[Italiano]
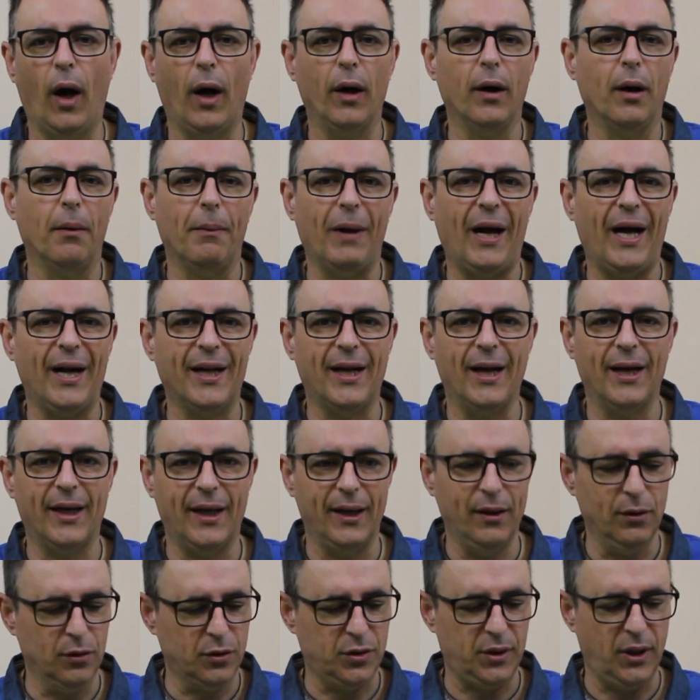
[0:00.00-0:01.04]
è una marca che
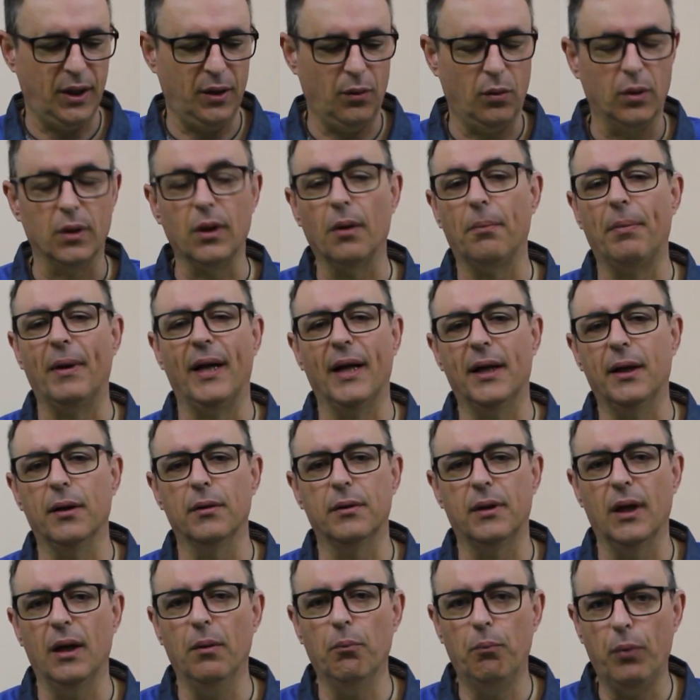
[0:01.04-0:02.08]
io seguo da parecchio
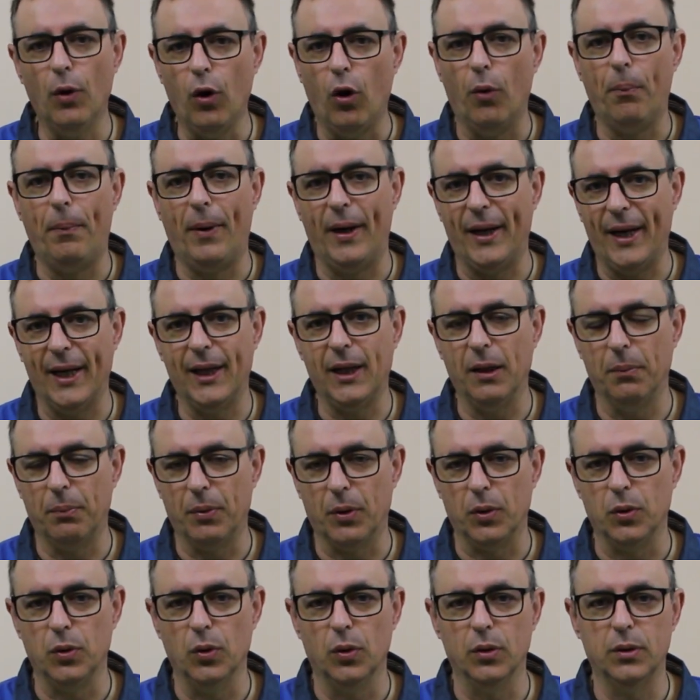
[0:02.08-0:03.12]
tempo, ho parecchi
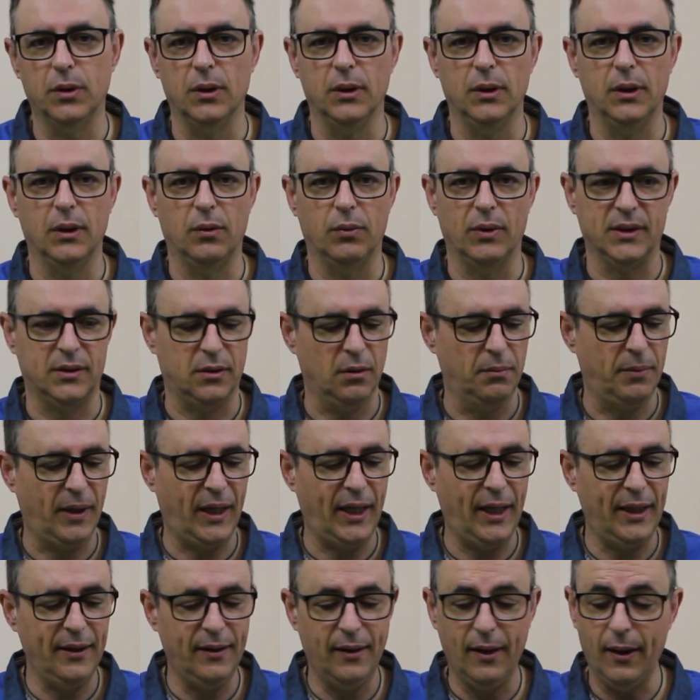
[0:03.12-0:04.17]
prodotti di questo
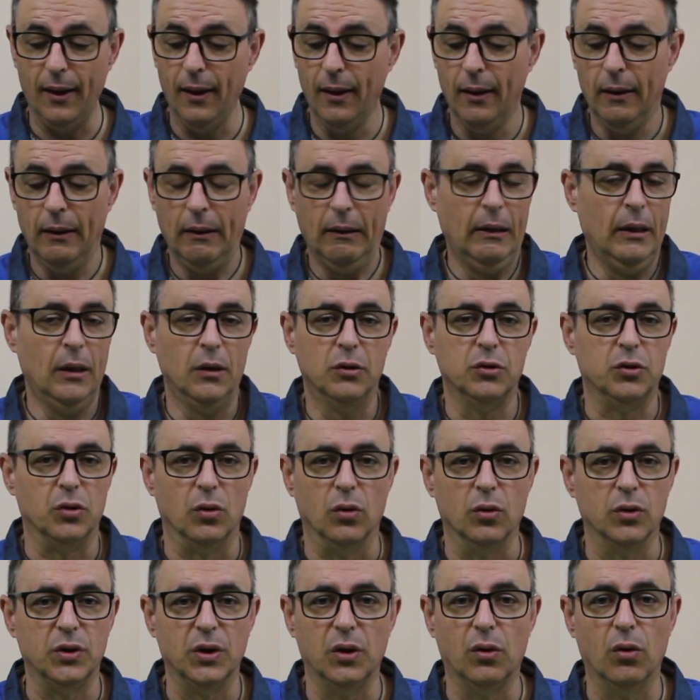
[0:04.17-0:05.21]
brand
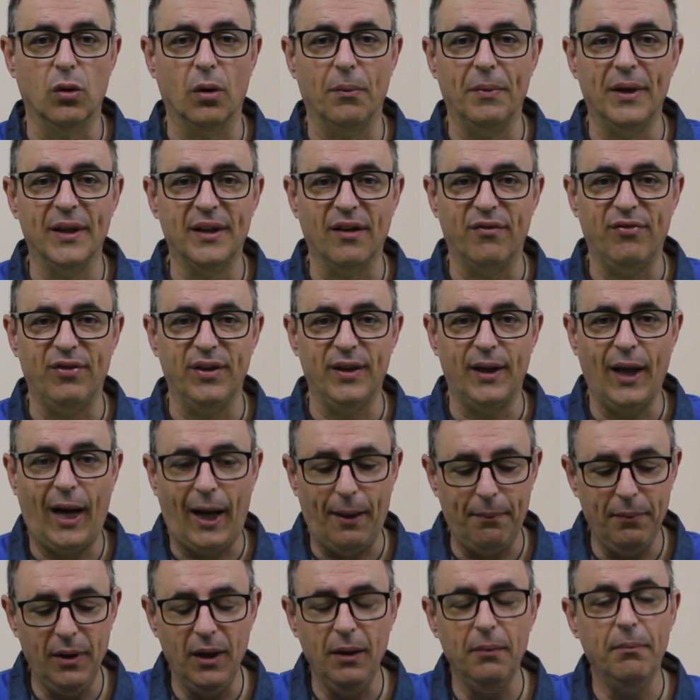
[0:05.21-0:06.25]
sono sicuramente
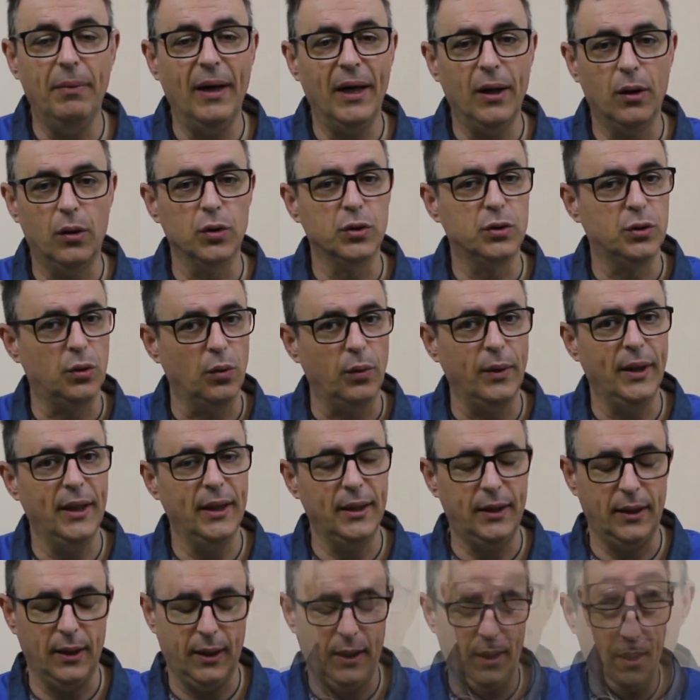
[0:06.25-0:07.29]
affidabili, ben
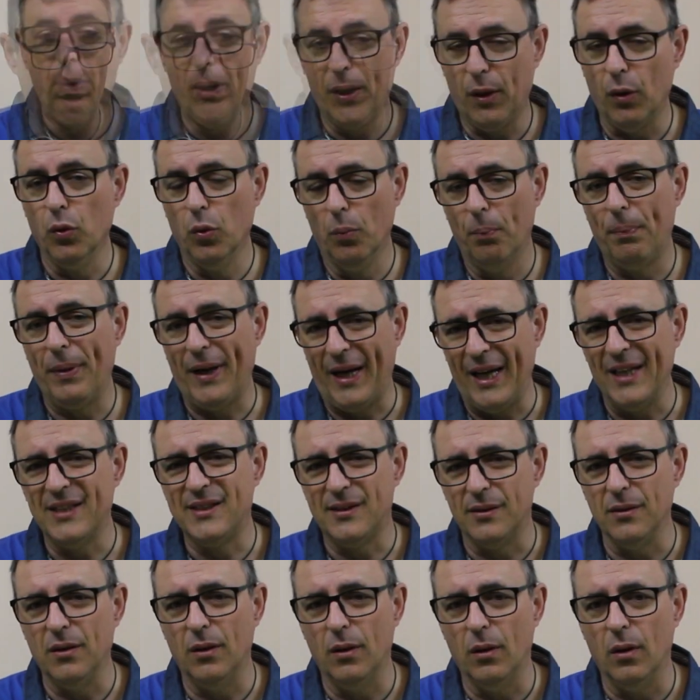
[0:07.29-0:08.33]
costruiti e con un
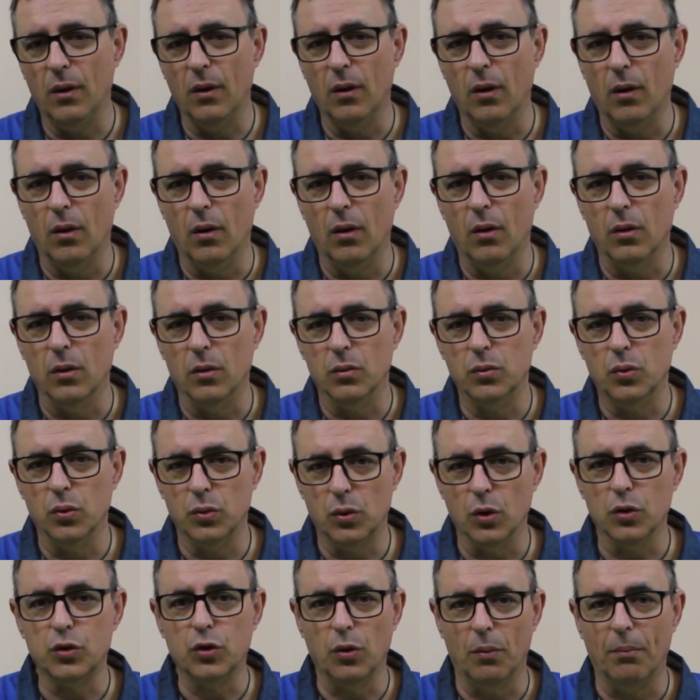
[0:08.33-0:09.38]
prezzo
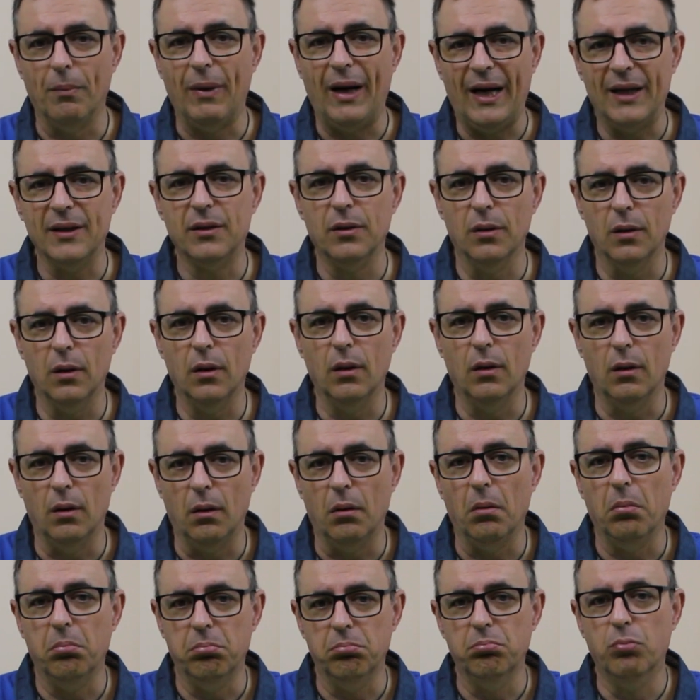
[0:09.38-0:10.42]
tutto
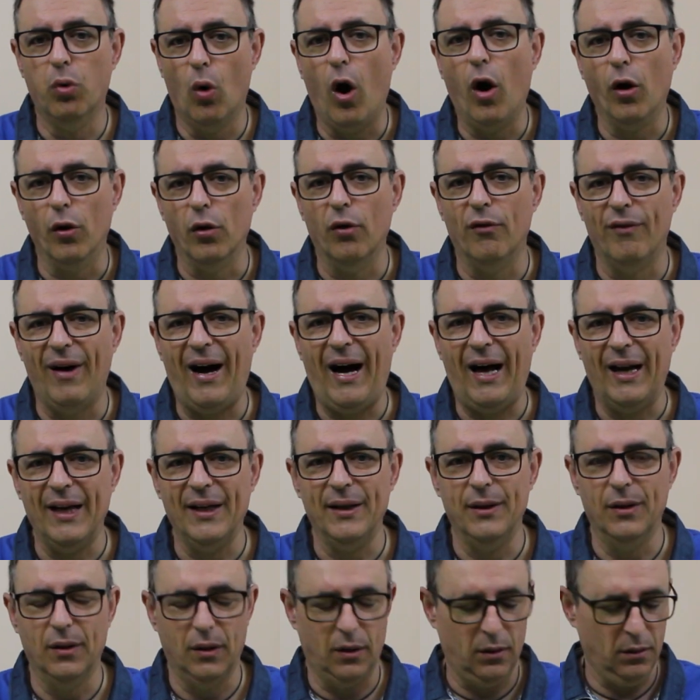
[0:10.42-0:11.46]
sommato buono,
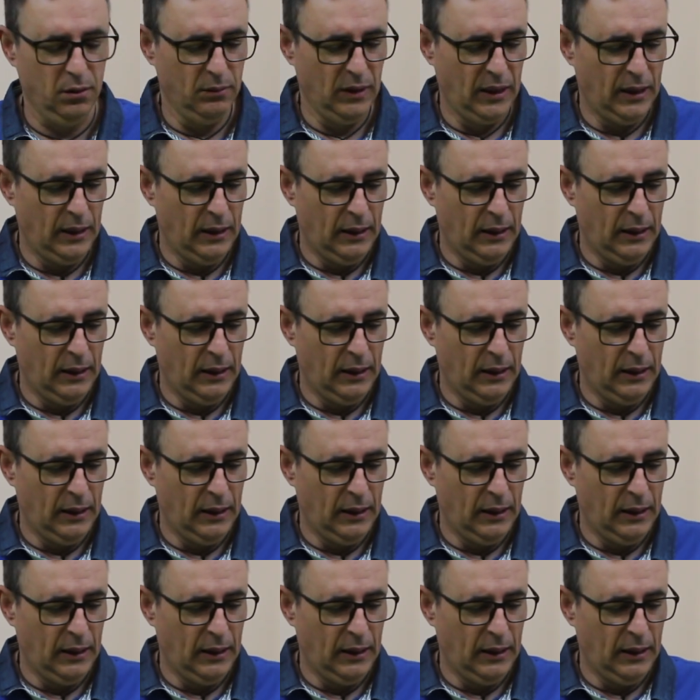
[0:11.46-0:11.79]
valido.